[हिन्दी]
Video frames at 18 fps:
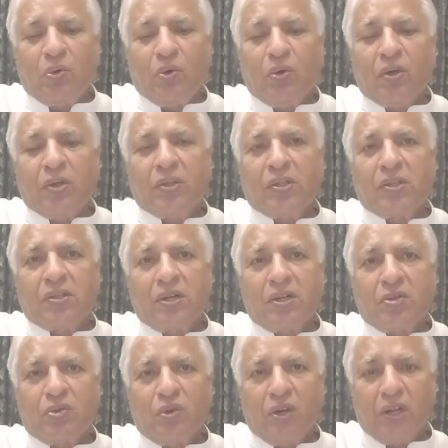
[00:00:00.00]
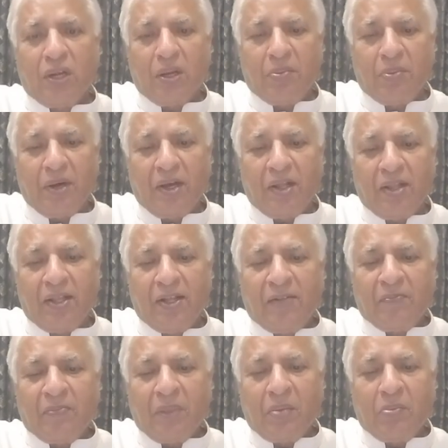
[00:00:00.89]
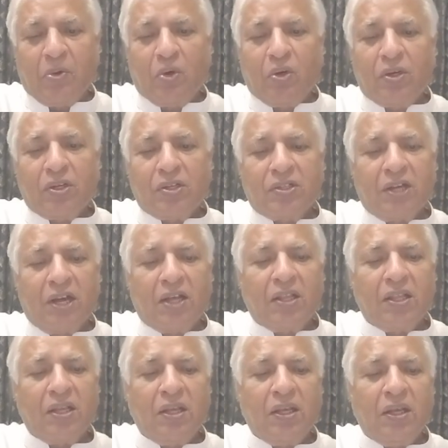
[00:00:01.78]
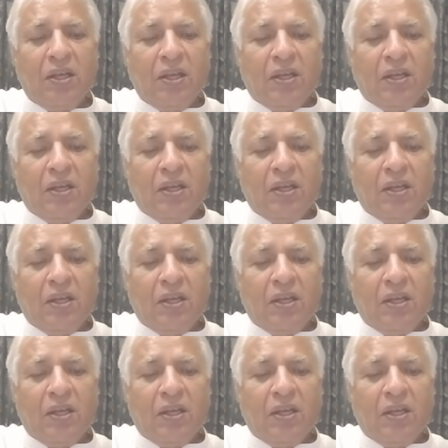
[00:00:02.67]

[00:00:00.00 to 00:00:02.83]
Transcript: भूख का तस्कर सुनने के बाद मैं उठकर साथ ही